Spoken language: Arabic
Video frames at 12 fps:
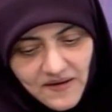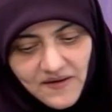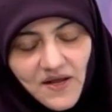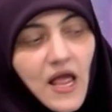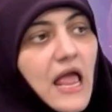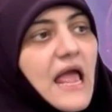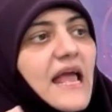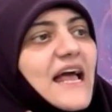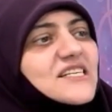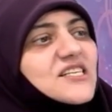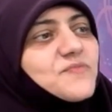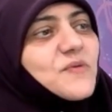بس خلاص
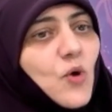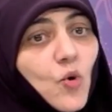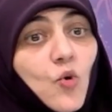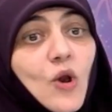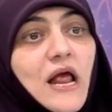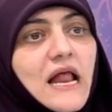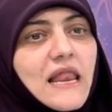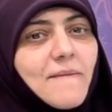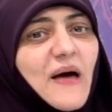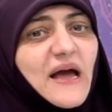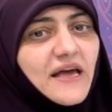كسب العقول لما